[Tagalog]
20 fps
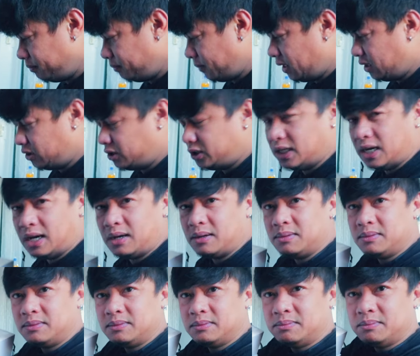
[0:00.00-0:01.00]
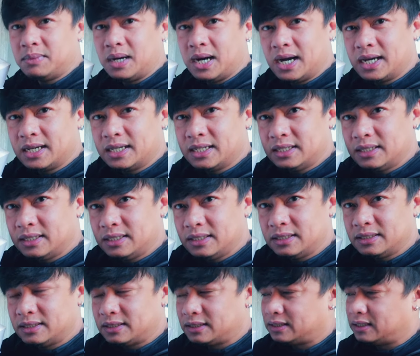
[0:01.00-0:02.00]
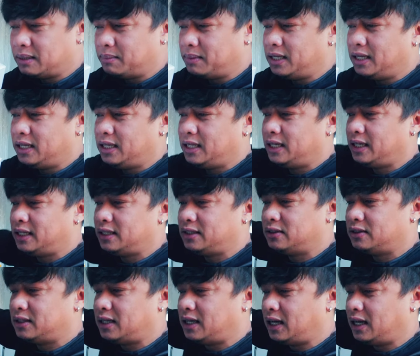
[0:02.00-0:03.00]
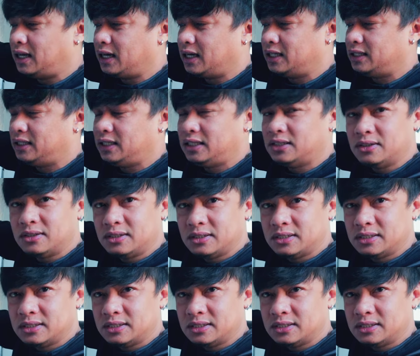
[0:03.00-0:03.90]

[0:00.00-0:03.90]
meron siyang bag na maliliit, no, na nakalagay dito.